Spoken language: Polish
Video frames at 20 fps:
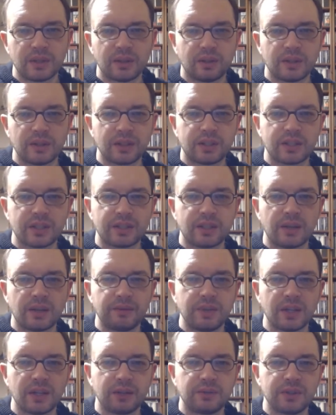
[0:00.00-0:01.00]
One
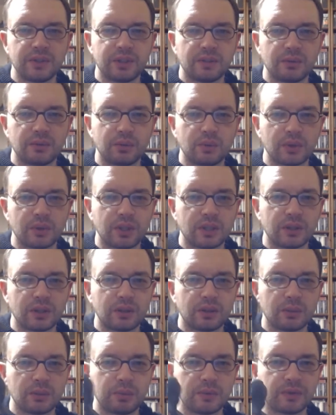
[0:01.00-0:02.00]
czasami, jak widzą nurka,
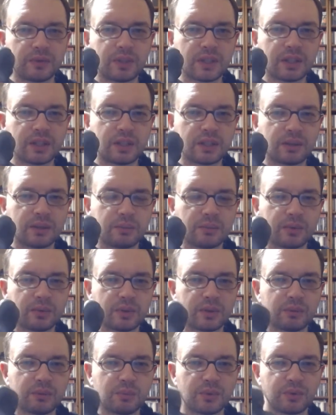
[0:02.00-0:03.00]
to robią takie,
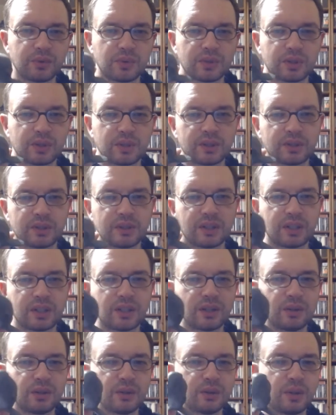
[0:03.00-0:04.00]
oni mówią, że to są
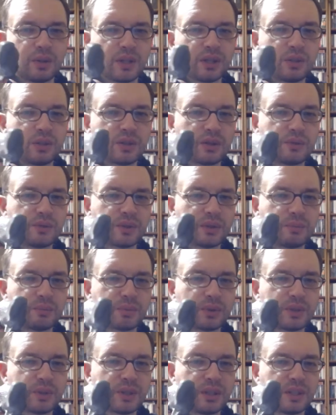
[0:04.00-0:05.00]
takie new age'owe
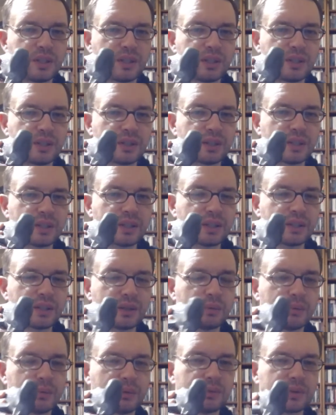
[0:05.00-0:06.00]
podrygi, takie
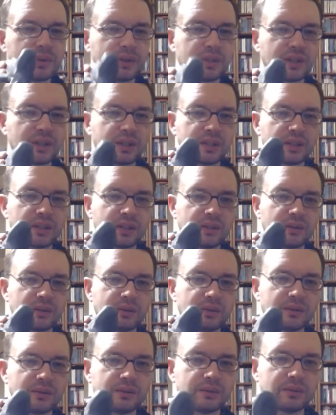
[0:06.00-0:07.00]
robią coś takiego.
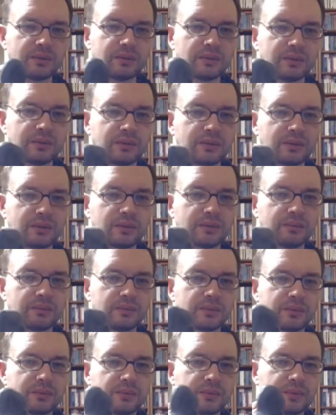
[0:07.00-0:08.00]
O,
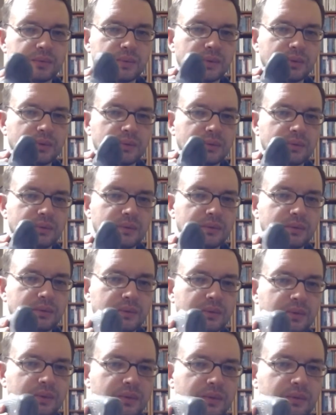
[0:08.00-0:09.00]
o,
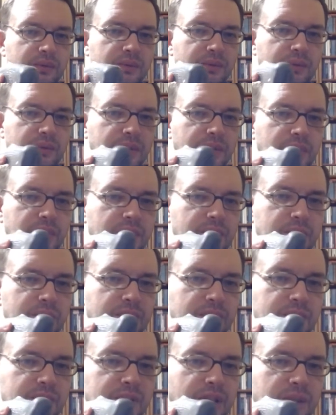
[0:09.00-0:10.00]
o, o tu
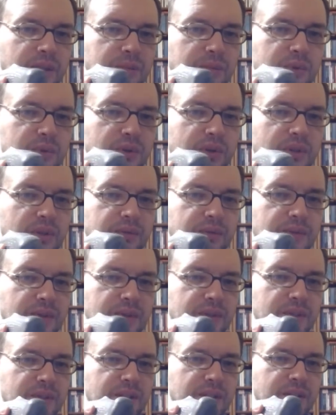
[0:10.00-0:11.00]
i tak przodem,
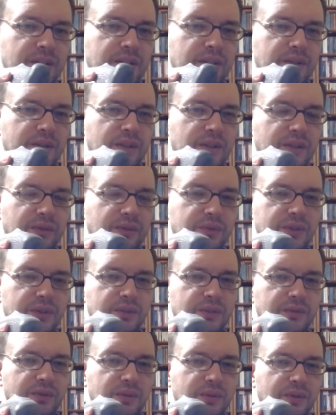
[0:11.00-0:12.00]
coś takiego, jak
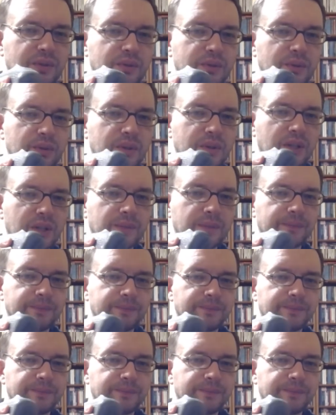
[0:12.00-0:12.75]
widzą nurka.